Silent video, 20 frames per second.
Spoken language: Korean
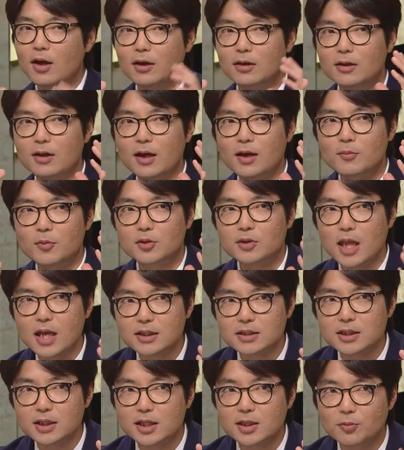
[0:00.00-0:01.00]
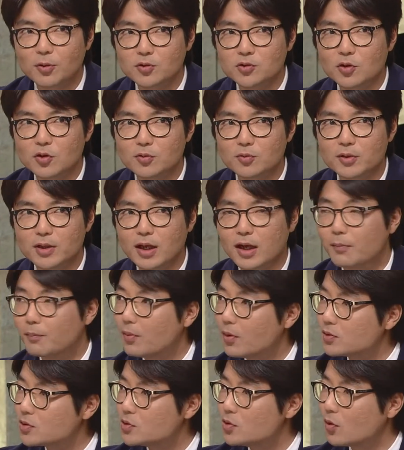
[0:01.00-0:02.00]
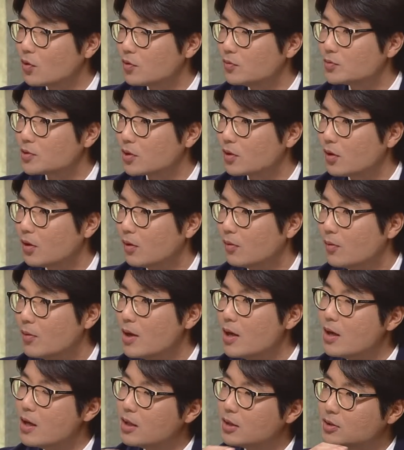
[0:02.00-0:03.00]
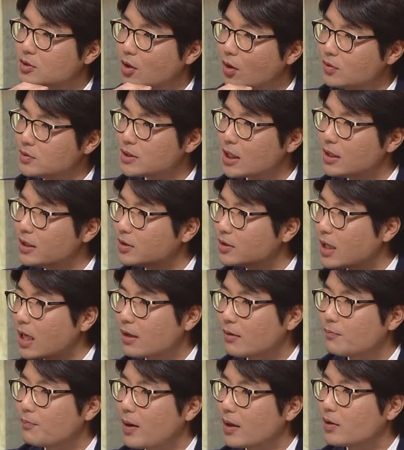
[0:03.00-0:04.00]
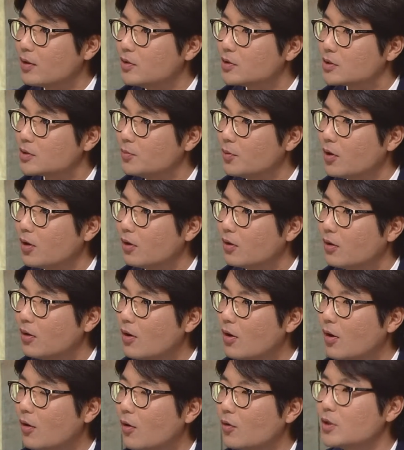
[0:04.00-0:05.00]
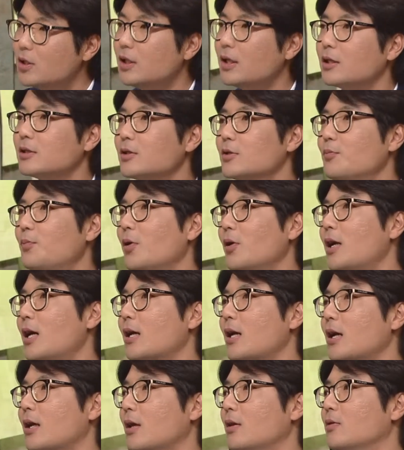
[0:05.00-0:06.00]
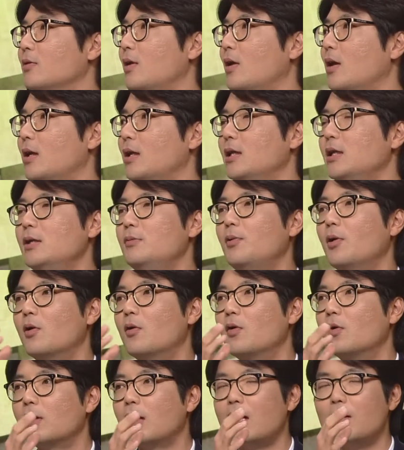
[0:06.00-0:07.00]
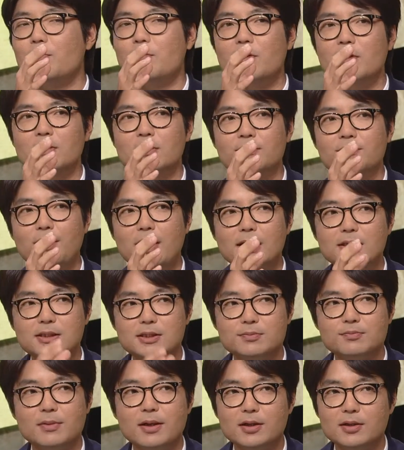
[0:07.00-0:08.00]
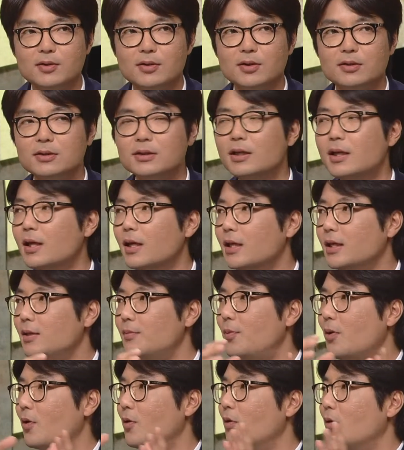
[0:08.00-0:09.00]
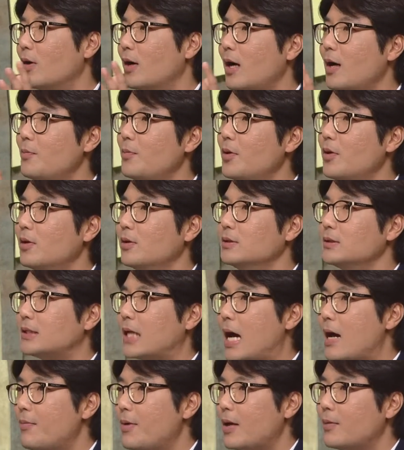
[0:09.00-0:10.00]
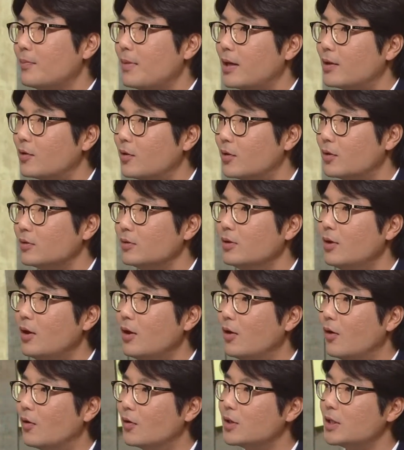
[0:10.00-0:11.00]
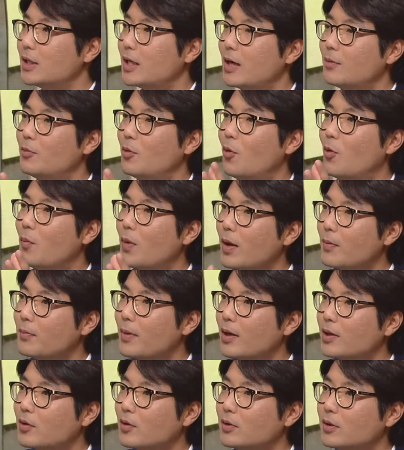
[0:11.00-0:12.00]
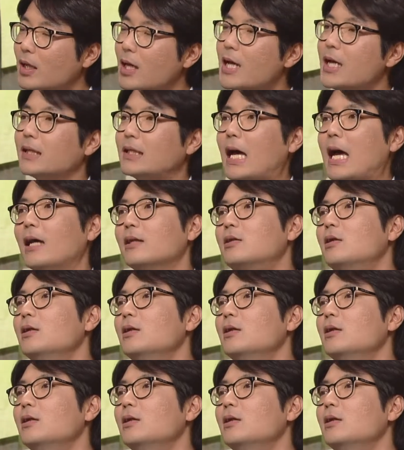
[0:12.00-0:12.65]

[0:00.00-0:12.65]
이게 뭐 택시 기본 요금이나 버스 요금처럼 정찰이 딱 박혀 있으면 어딜 가서든 편하게 하겠는데, 이 병원 가면 80만 원, 이 병원 가면 400만 원, 어디 가면 500만 원 다